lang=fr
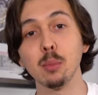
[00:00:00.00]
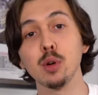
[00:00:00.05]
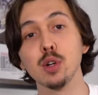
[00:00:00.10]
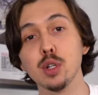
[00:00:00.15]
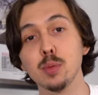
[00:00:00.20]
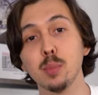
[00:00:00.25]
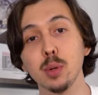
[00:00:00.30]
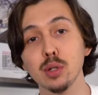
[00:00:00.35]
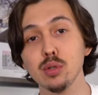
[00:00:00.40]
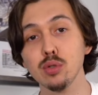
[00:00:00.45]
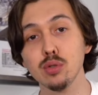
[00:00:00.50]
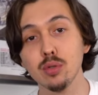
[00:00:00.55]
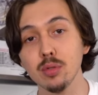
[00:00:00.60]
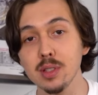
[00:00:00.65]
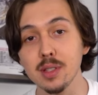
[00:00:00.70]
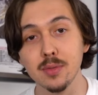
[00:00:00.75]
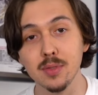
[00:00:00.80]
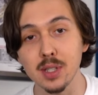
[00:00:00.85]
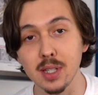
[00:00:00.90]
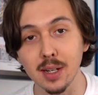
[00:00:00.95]
moi, je suis pas du tout
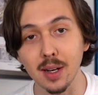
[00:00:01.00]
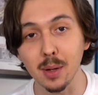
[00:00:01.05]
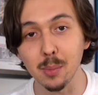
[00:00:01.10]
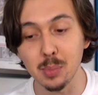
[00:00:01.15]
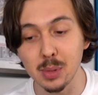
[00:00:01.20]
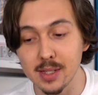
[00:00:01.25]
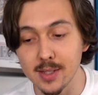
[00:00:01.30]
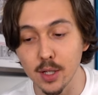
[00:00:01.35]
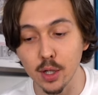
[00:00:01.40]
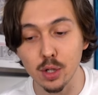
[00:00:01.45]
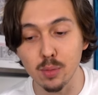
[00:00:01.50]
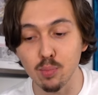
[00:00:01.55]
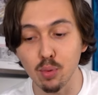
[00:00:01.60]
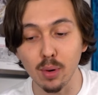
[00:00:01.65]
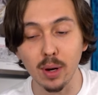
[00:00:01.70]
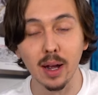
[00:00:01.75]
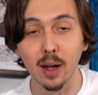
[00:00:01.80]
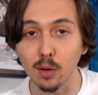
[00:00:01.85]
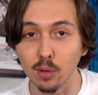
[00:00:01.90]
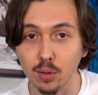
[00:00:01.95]
difficile en pizza. Je
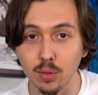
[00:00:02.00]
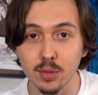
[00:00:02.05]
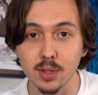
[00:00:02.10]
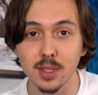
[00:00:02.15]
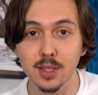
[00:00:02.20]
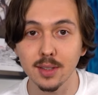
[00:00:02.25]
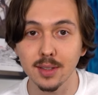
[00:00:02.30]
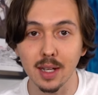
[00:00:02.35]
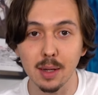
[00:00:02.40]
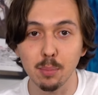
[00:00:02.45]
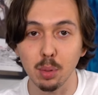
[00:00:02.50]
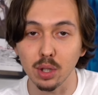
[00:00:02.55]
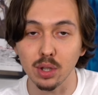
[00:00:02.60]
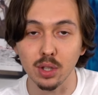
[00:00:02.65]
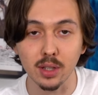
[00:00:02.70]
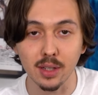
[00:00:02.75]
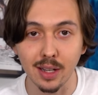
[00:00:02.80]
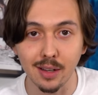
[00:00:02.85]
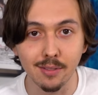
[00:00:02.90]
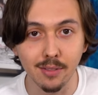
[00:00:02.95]
pourrais engloutir
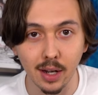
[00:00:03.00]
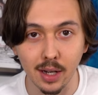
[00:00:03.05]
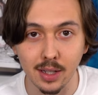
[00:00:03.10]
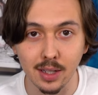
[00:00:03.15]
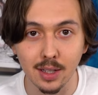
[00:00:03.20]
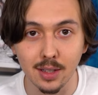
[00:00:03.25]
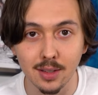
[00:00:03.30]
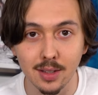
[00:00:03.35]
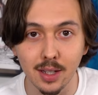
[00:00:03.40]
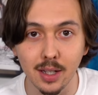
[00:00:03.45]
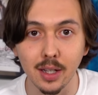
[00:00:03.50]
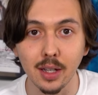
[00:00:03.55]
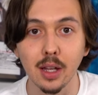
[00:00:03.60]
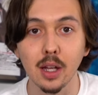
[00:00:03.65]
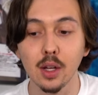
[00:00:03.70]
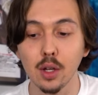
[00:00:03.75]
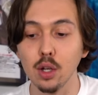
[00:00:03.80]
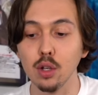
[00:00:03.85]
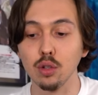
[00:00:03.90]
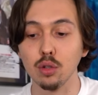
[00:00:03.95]
n'importe quelle variété
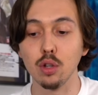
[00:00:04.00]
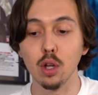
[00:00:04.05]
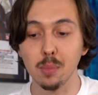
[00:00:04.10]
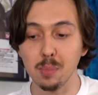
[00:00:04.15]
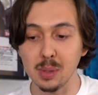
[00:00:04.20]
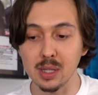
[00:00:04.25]
de